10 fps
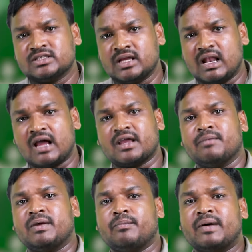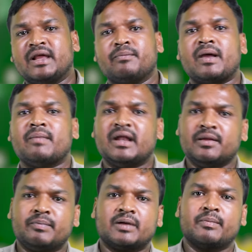इस इलाके में बड़े पैमाने
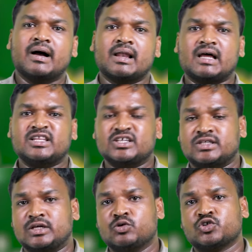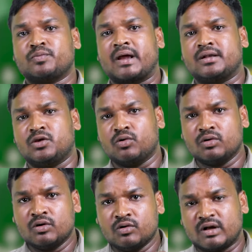पर बांग्लादेशी घुसपैठियों
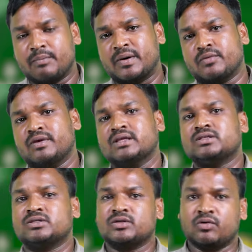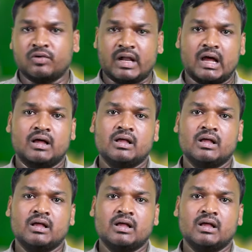का प्रवेश होना